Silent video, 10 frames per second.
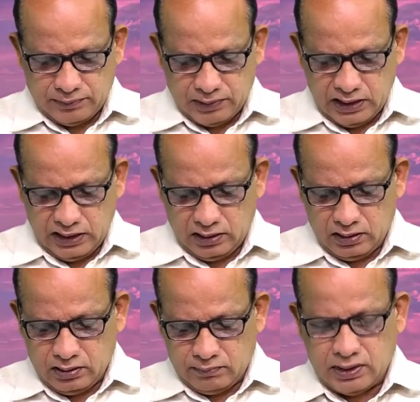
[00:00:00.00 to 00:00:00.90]
దినమున
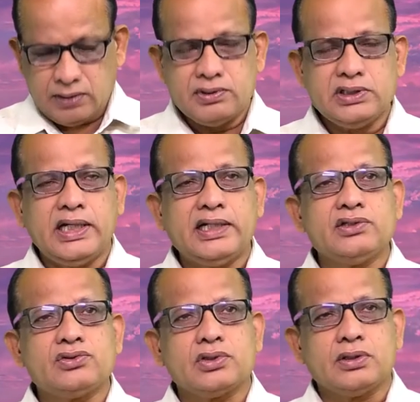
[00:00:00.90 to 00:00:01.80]
మనం
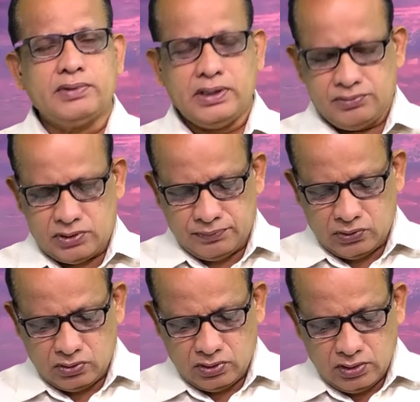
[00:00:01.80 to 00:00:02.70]
ధ్యానించుకునే అంశము
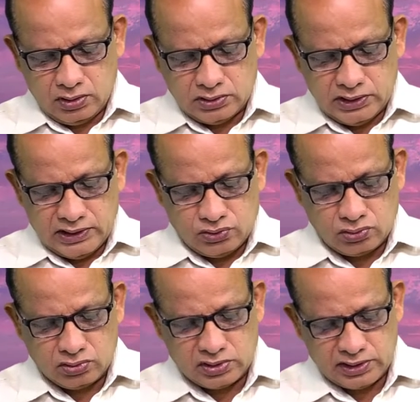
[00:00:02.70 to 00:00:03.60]

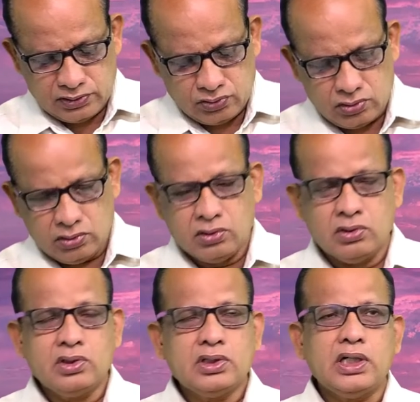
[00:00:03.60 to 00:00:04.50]
ఏసు క్రీస్తు
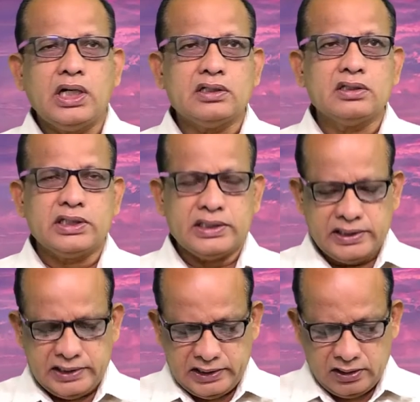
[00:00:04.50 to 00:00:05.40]

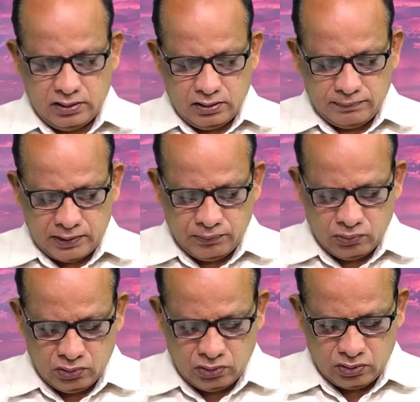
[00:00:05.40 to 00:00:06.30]
అందరికీ ప్రభు
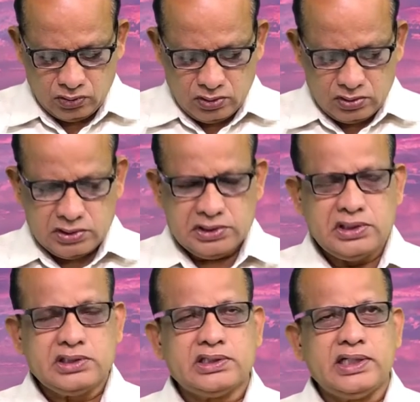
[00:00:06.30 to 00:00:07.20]

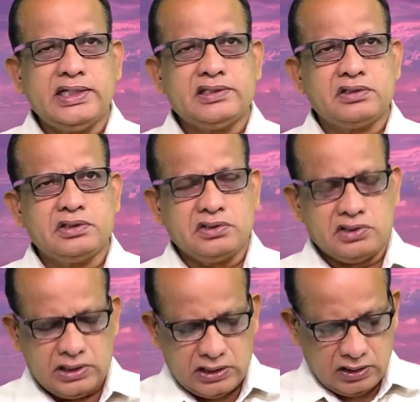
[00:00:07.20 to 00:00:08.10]
జీసస్ క్రైస్ట్ ఈజ్
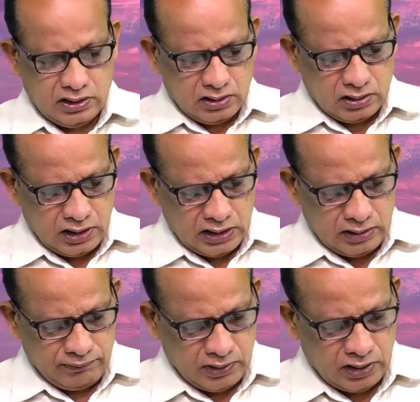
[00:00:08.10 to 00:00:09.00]
ద లార్డ్
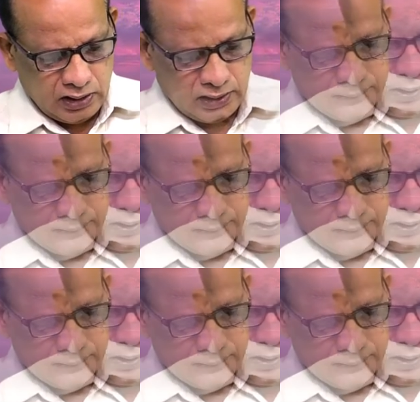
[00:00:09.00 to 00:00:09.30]
ఆఫ్ ఆల్